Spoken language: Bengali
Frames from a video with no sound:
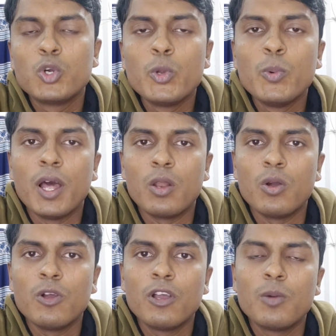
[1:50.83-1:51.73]
খুবই
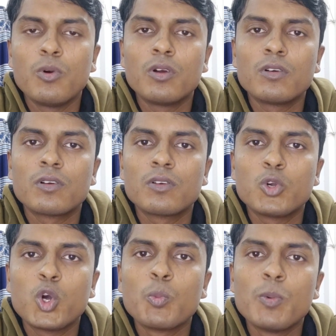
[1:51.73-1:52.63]
ভালো এবং
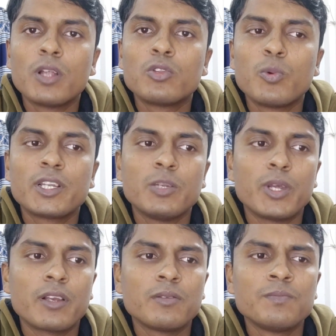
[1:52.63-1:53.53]
কর্মী বান্ধব একটি
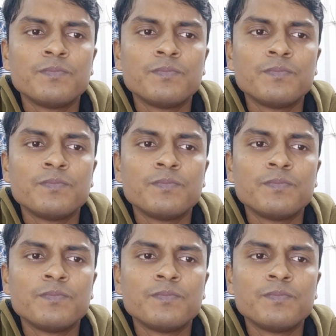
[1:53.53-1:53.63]
ব্যাংক